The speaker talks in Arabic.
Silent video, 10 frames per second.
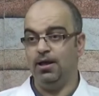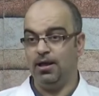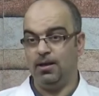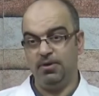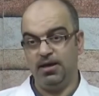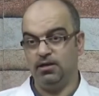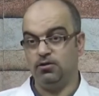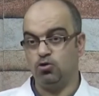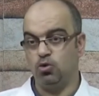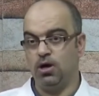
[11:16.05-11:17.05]
اللحمية عند
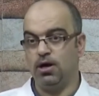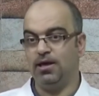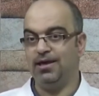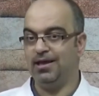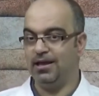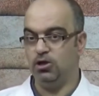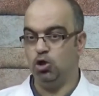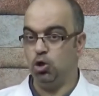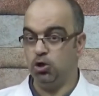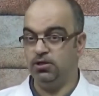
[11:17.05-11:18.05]
الصغار هي
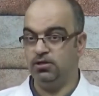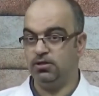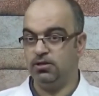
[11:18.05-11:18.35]
الأدينويد